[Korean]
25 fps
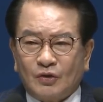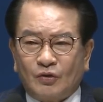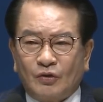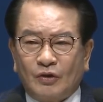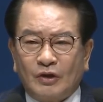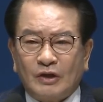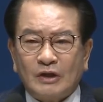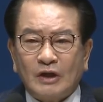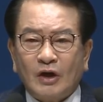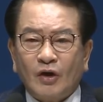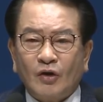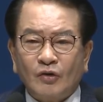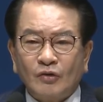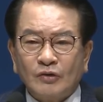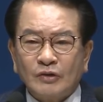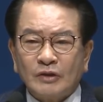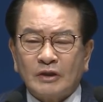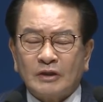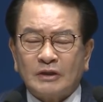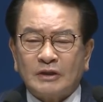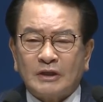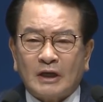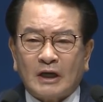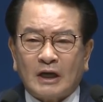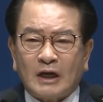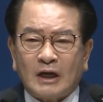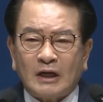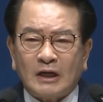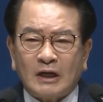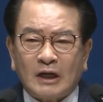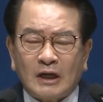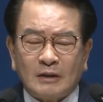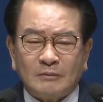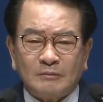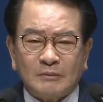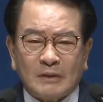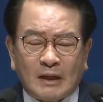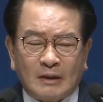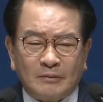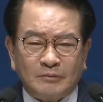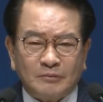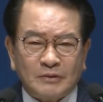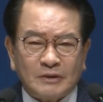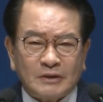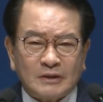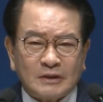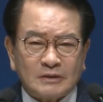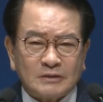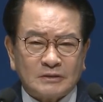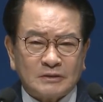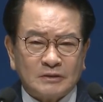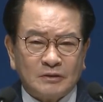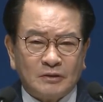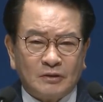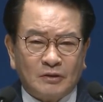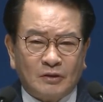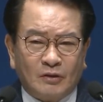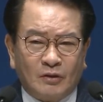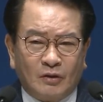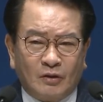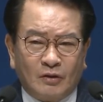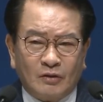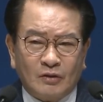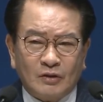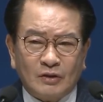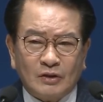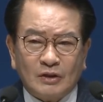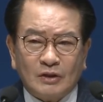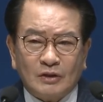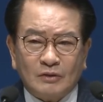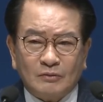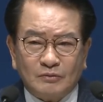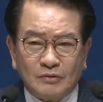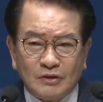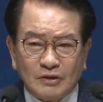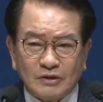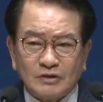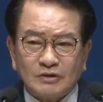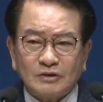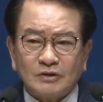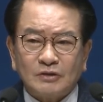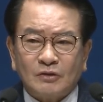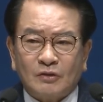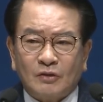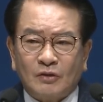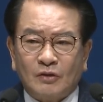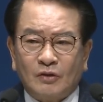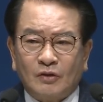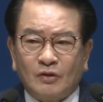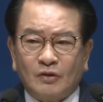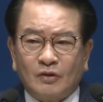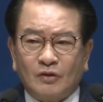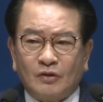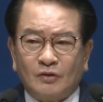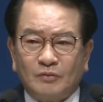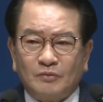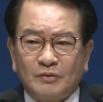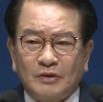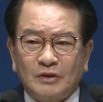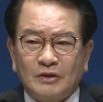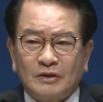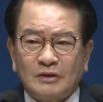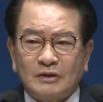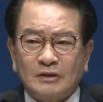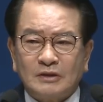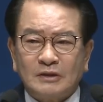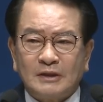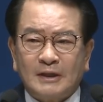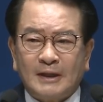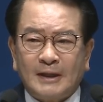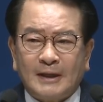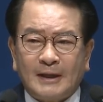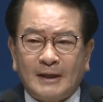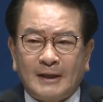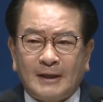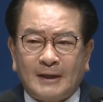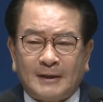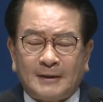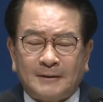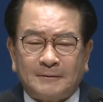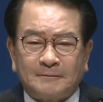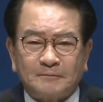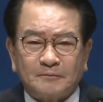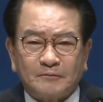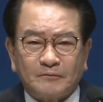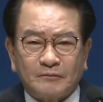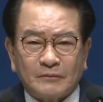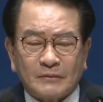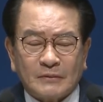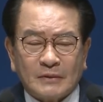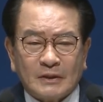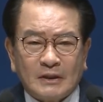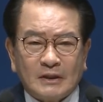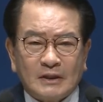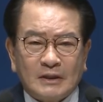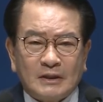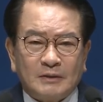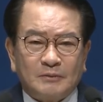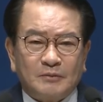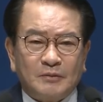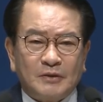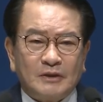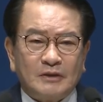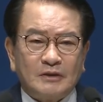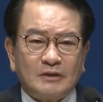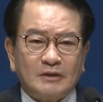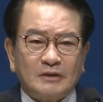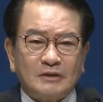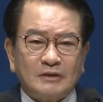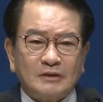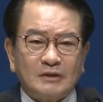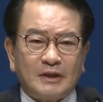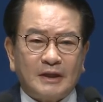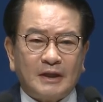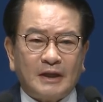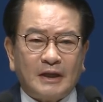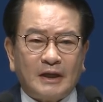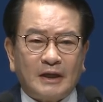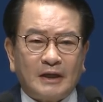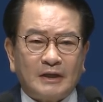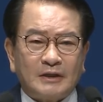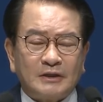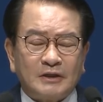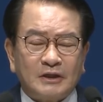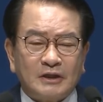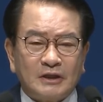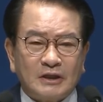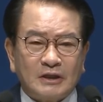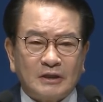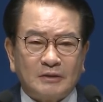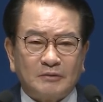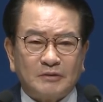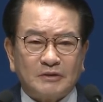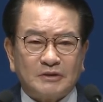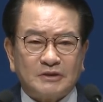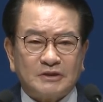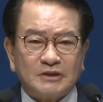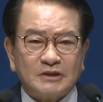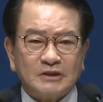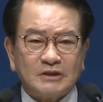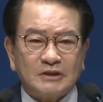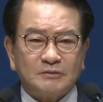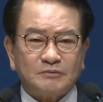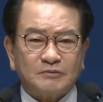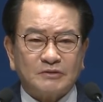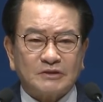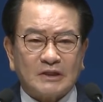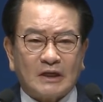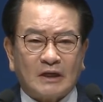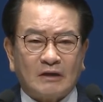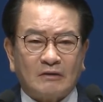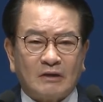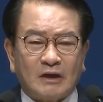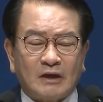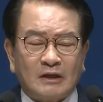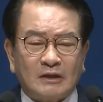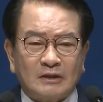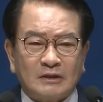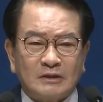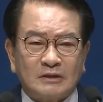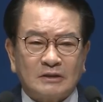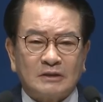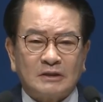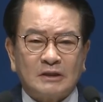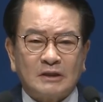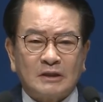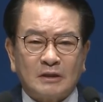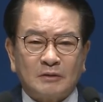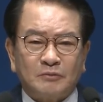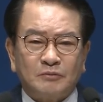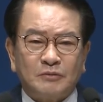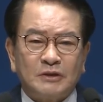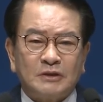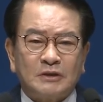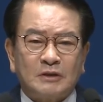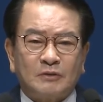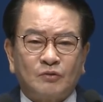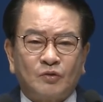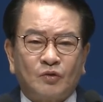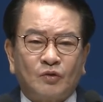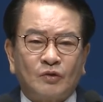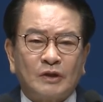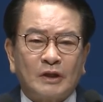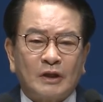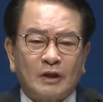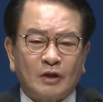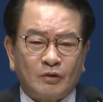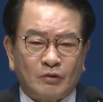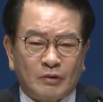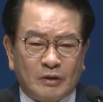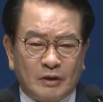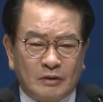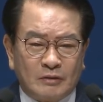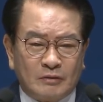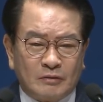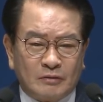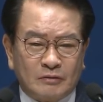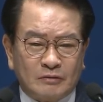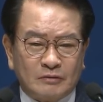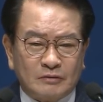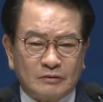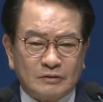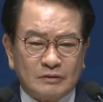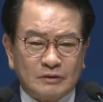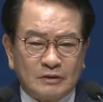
교회 나오는데 어떻게 하나님 안 믿겠어요? 믿지요. 믿는데, 믿는데 여러분 지금 상황은 여러분 믿음 그대로예요.